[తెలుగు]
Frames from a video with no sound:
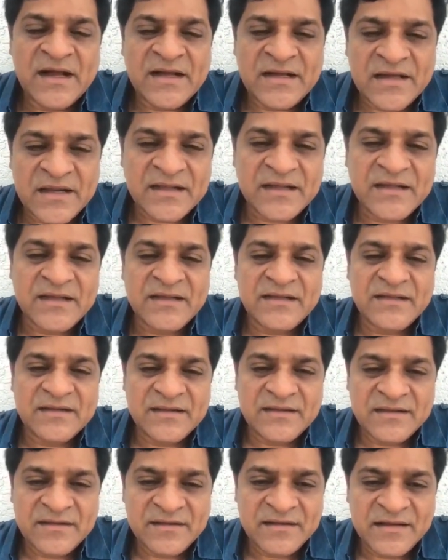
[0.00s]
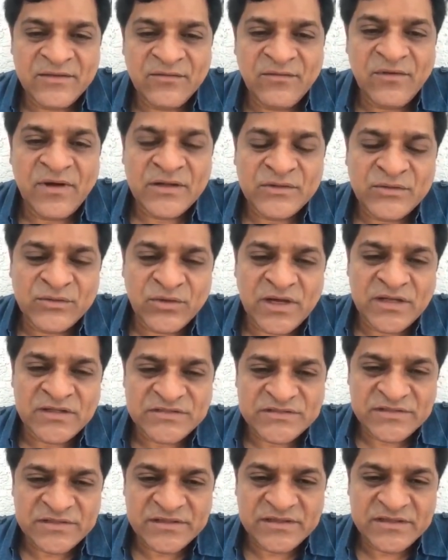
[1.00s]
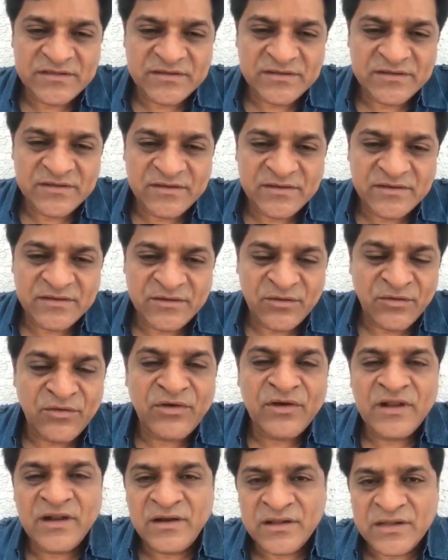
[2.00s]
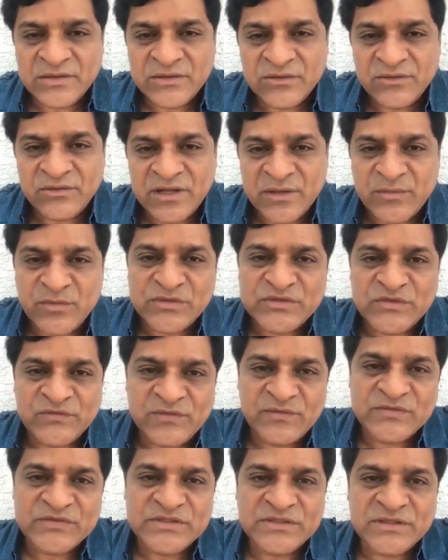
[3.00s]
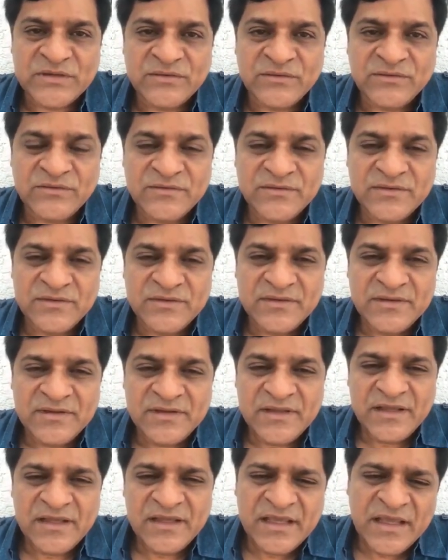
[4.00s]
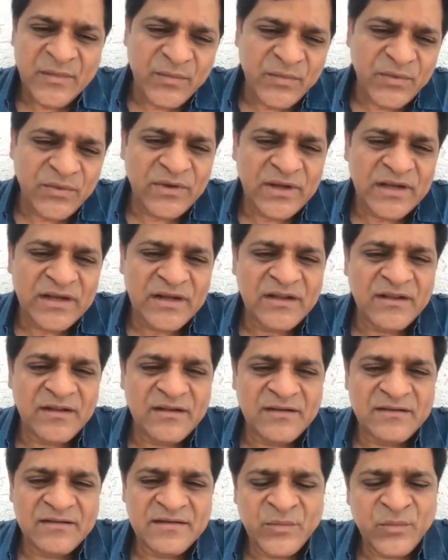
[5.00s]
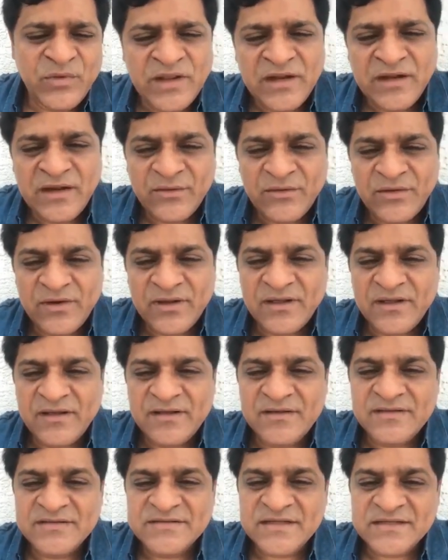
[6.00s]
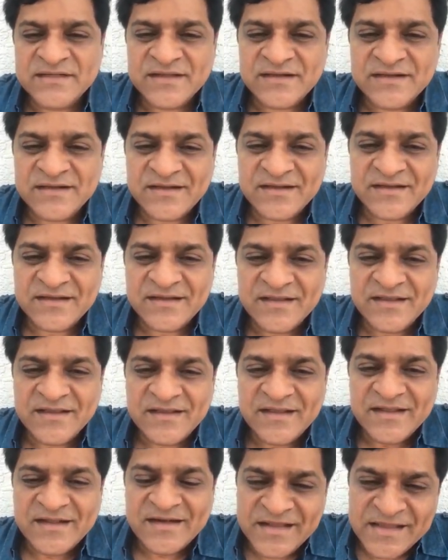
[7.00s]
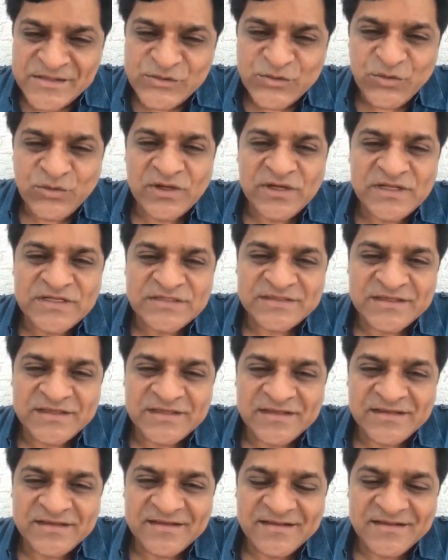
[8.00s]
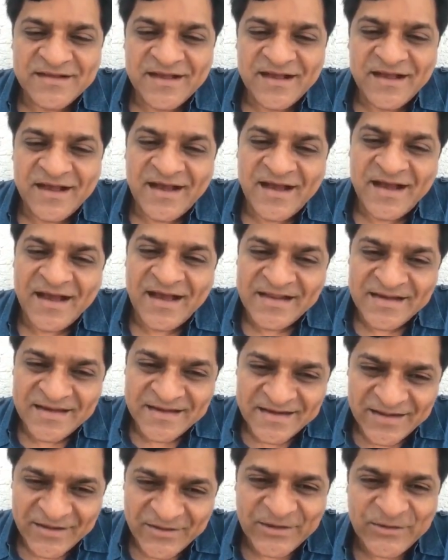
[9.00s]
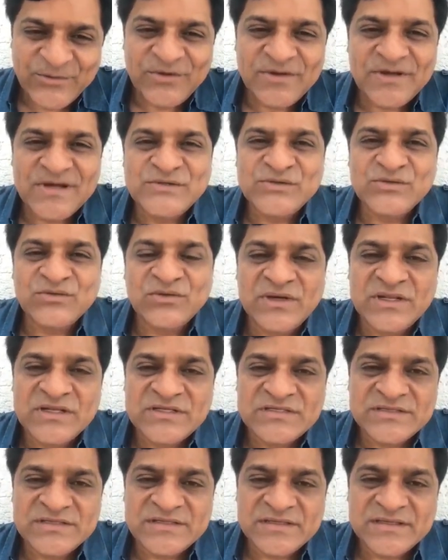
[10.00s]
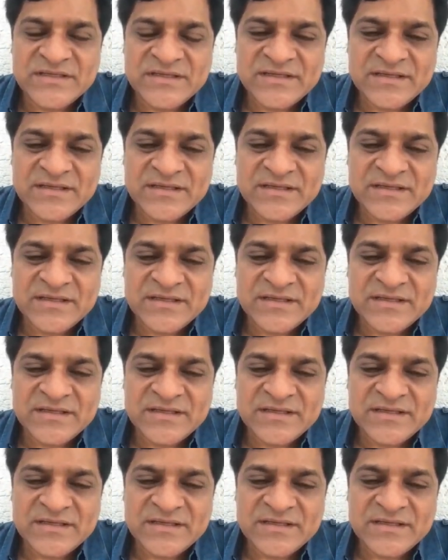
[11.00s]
ఆఖరిగా నేను వారితో కలిసింది రెండు నెలల క్రితం రామోజీ ఫిల్మ్ సిటీలో ఎప్పుడు ఆయన వెళ్ళా కూడా సరదాగా నేను జోకులేస్తే ఆయన నాకు ఎదురుగా జోకులేసి